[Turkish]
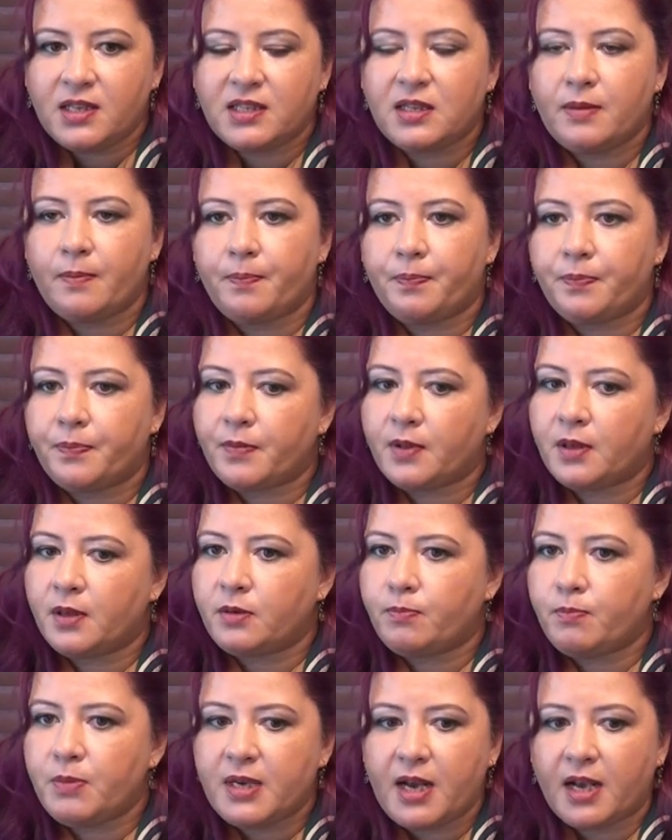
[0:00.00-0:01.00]
Yazılım
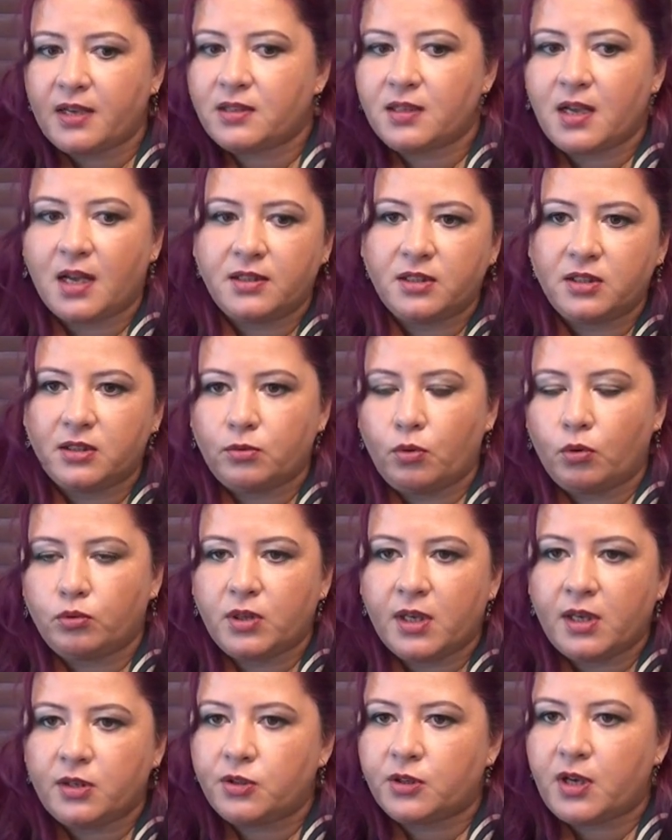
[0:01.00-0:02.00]
birkaç saat içinde
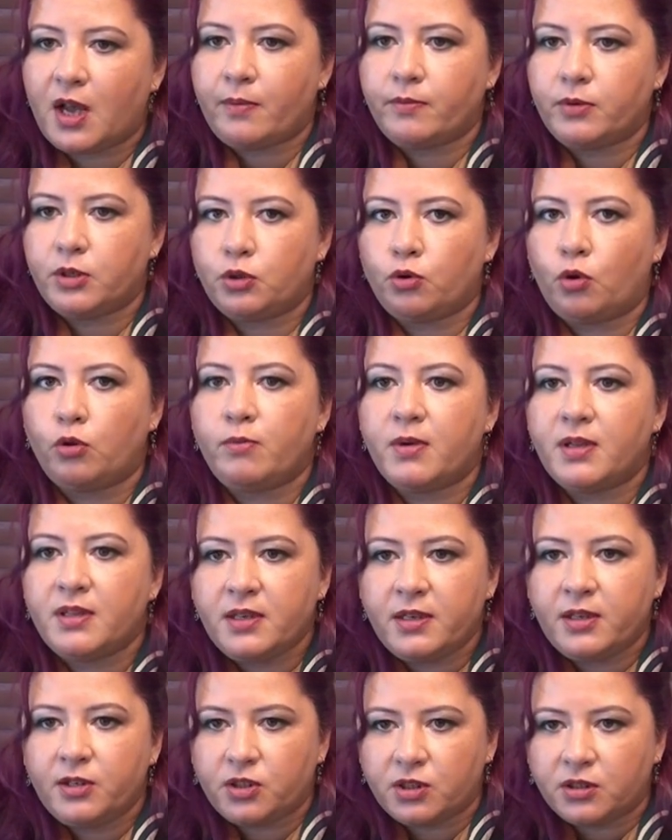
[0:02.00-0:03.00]
ortaya çıkan bir şey
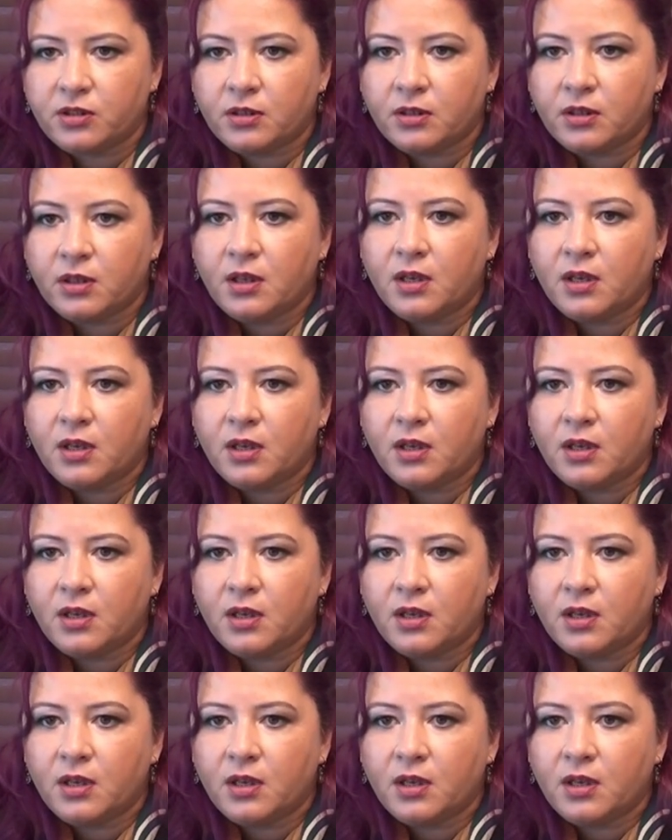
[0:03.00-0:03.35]
olmadığı için